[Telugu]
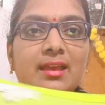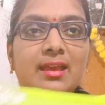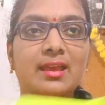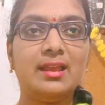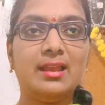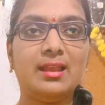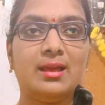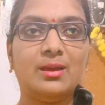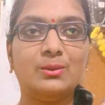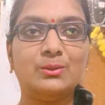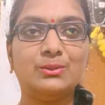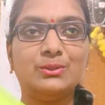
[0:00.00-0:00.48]

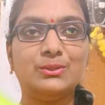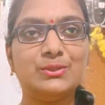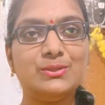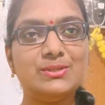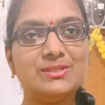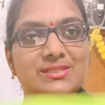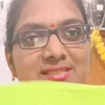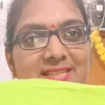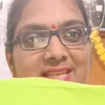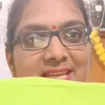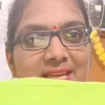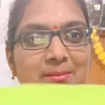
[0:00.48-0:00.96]
ఎలా ఉందో
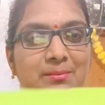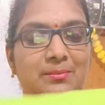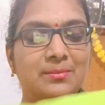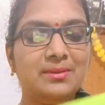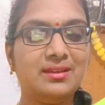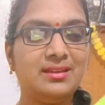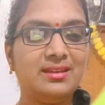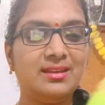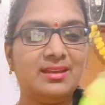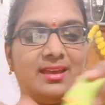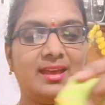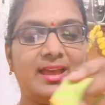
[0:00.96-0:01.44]
సేమ్
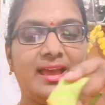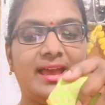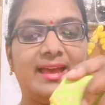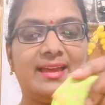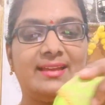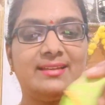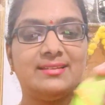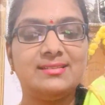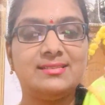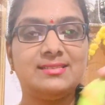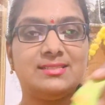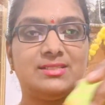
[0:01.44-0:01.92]

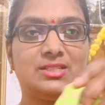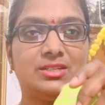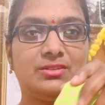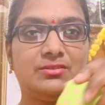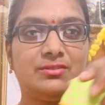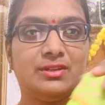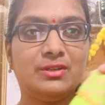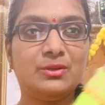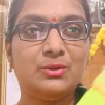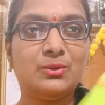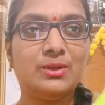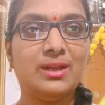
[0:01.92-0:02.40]
హ్యాండ్స్
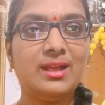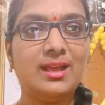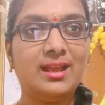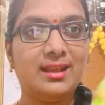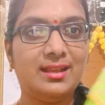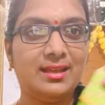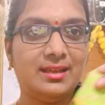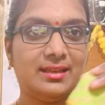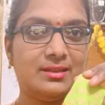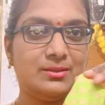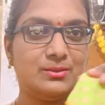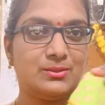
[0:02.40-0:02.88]
చివర కూడా
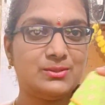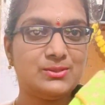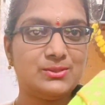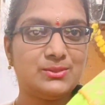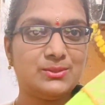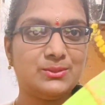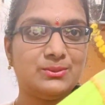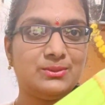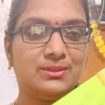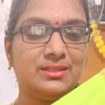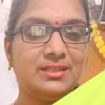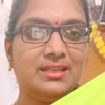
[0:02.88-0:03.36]
అలాగే
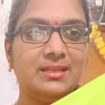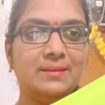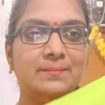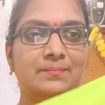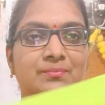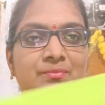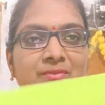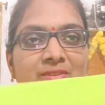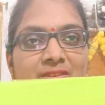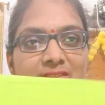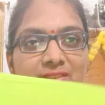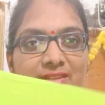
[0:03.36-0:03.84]
వస్తుంది
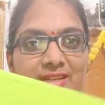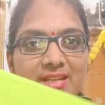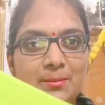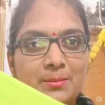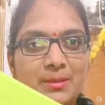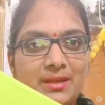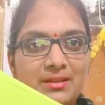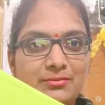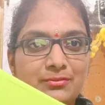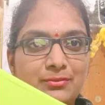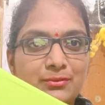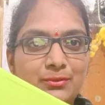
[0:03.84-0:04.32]
త్రీ
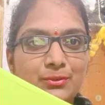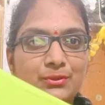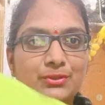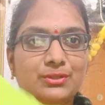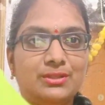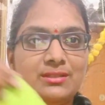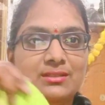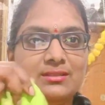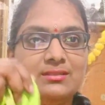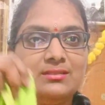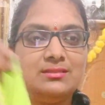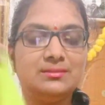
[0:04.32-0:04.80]
బై
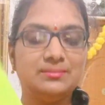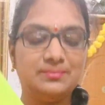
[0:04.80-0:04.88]
ఫోర్త్